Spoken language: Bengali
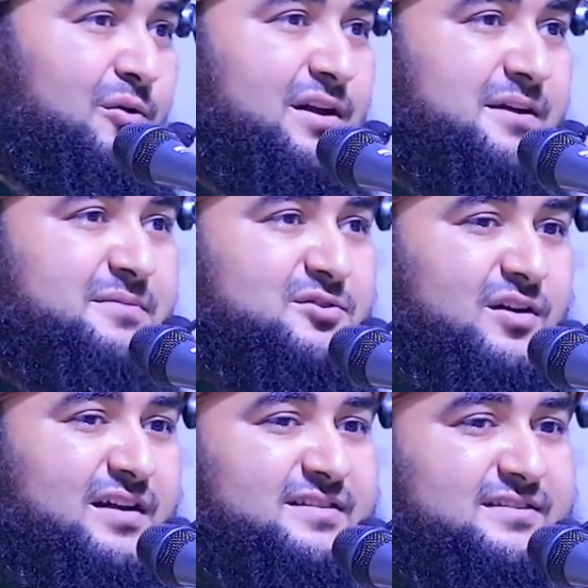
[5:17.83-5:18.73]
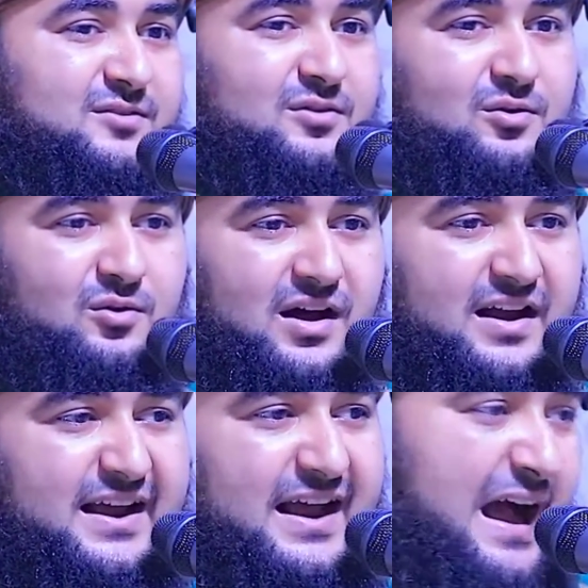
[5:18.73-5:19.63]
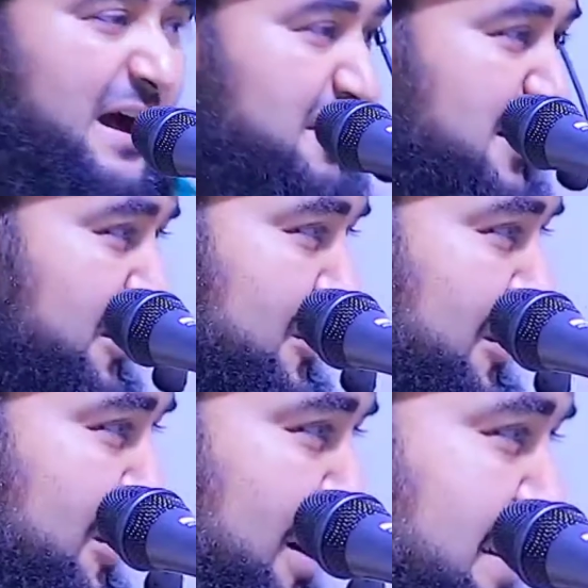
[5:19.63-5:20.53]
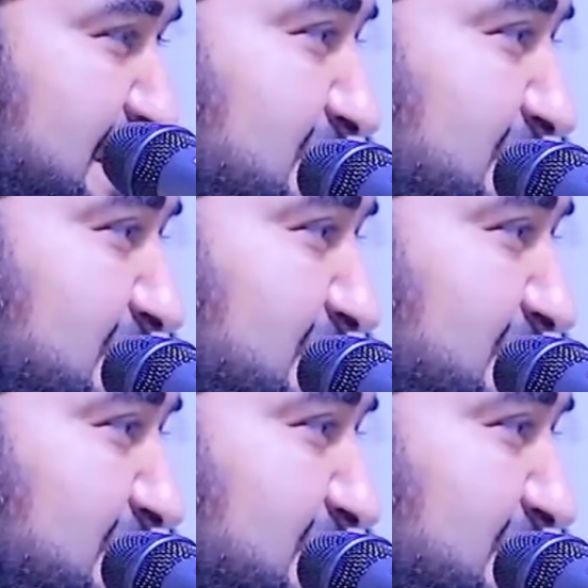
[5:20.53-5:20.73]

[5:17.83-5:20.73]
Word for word: অনেক বিষয় আছে যেগুলো কোরআনে আমার পছন্দ হয়